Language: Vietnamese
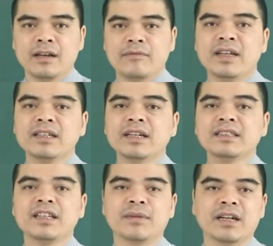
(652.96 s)
Với những cái
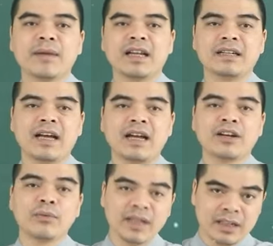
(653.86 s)
gì mà các bạn đã
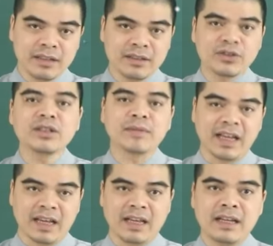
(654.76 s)
cống hiến cho tập
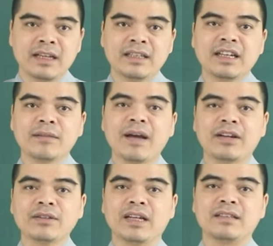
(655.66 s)
thể thì các
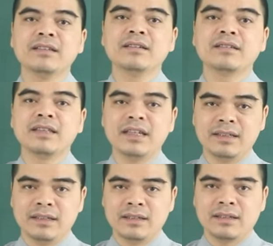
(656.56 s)
bạn có thể tự tin